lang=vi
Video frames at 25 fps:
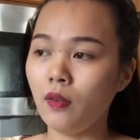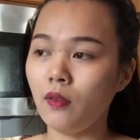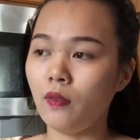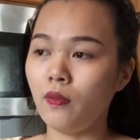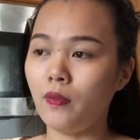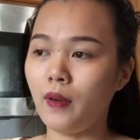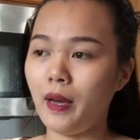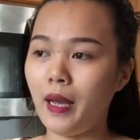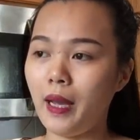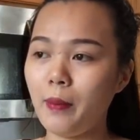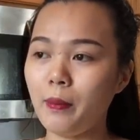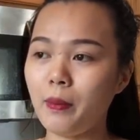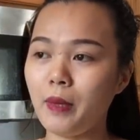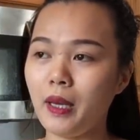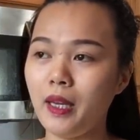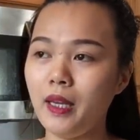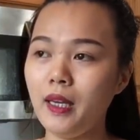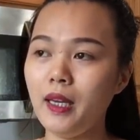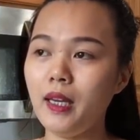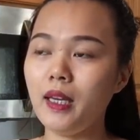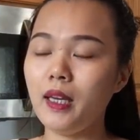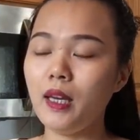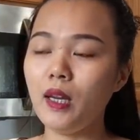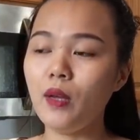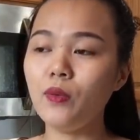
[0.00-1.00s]
Và em
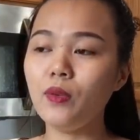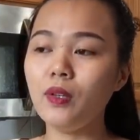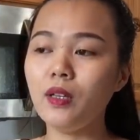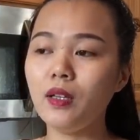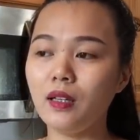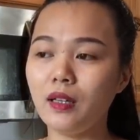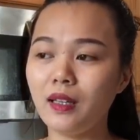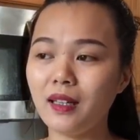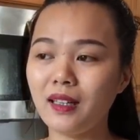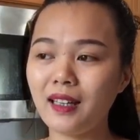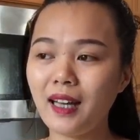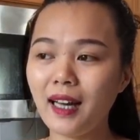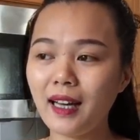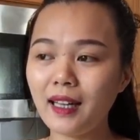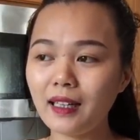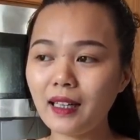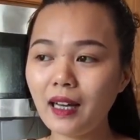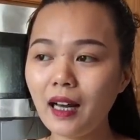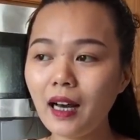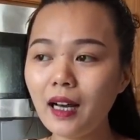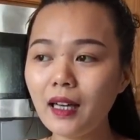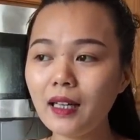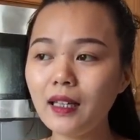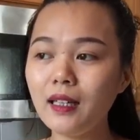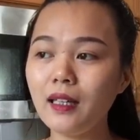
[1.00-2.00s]
nghĩ đi, nếu như lượng
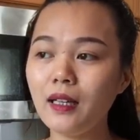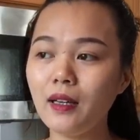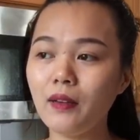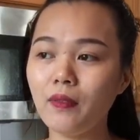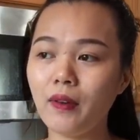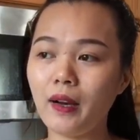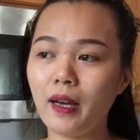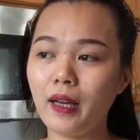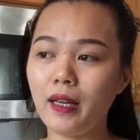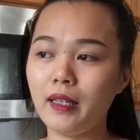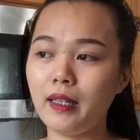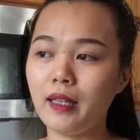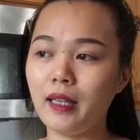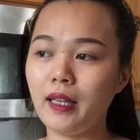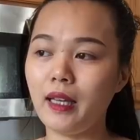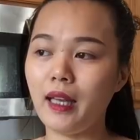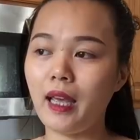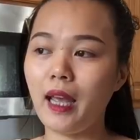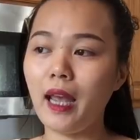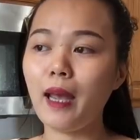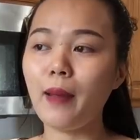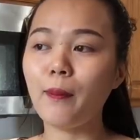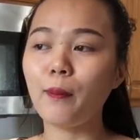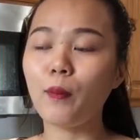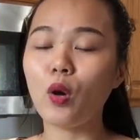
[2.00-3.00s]
khách ít như vậy thì
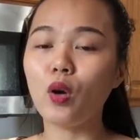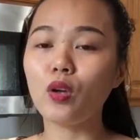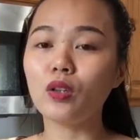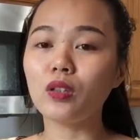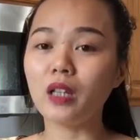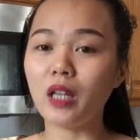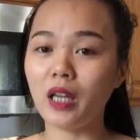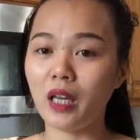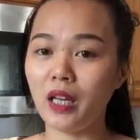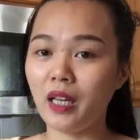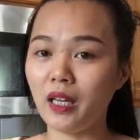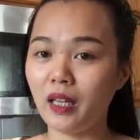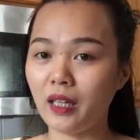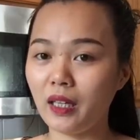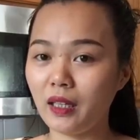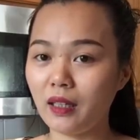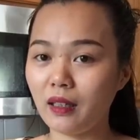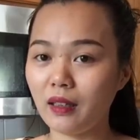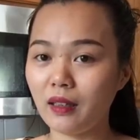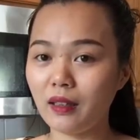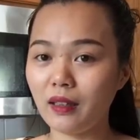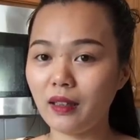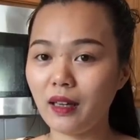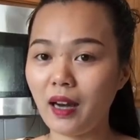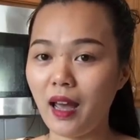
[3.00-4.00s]
em có tiền
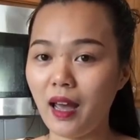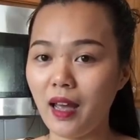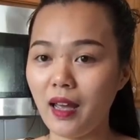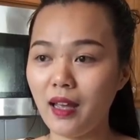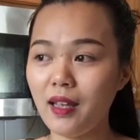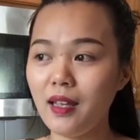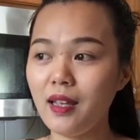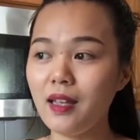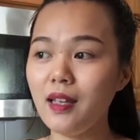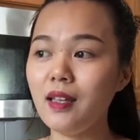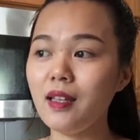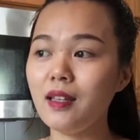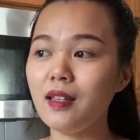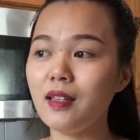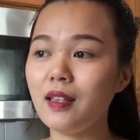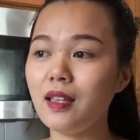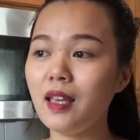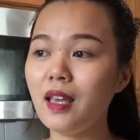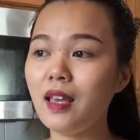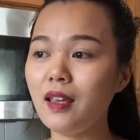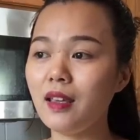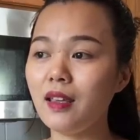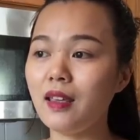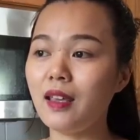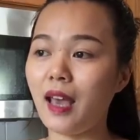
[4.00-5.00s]
để
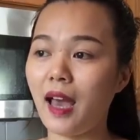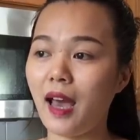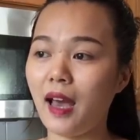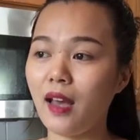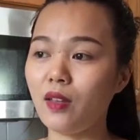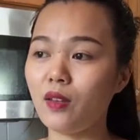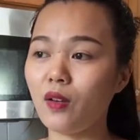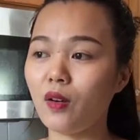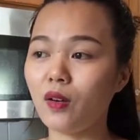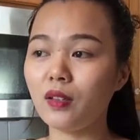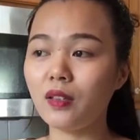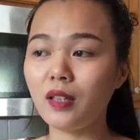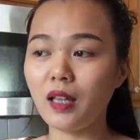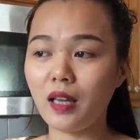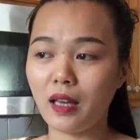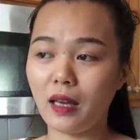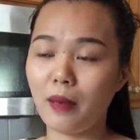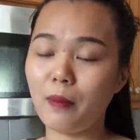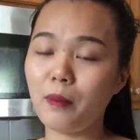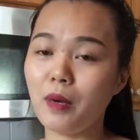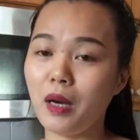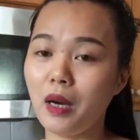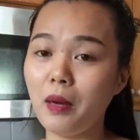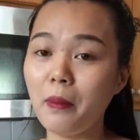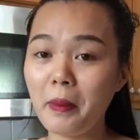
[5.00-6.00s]
chi trả cho cái tiền
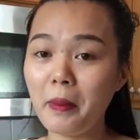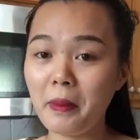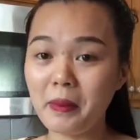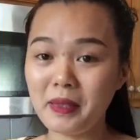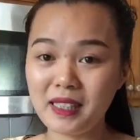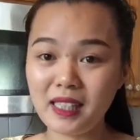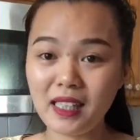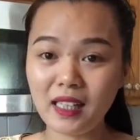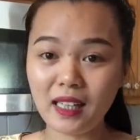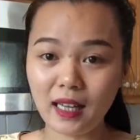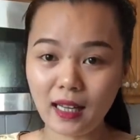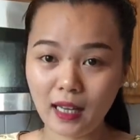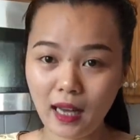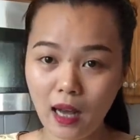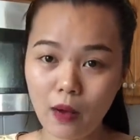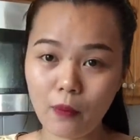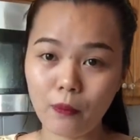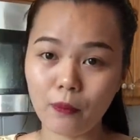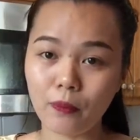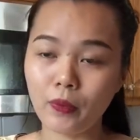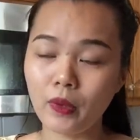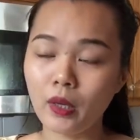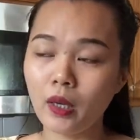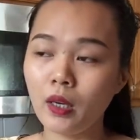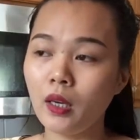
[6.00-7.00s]
em gửi với visit hay
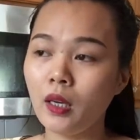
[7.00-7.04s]
không?